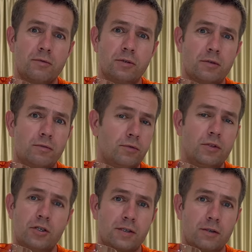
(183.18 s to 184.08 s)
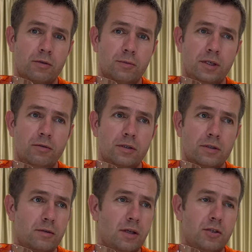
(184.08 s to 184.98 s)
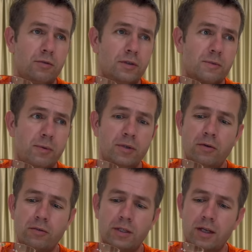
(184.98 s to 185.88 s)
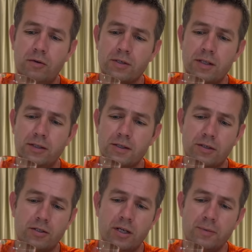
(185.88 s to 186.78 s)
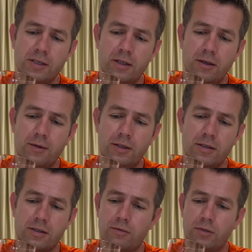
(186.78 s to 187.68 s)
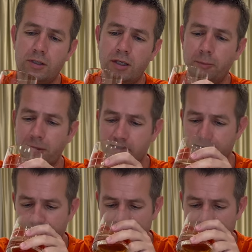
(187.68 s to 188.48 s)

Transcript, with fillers: Вот, вот честно, вот мне вот, я чего-то вспоминаю. Вот такая вот сладость от Джеймсона. Есть вот терпкость.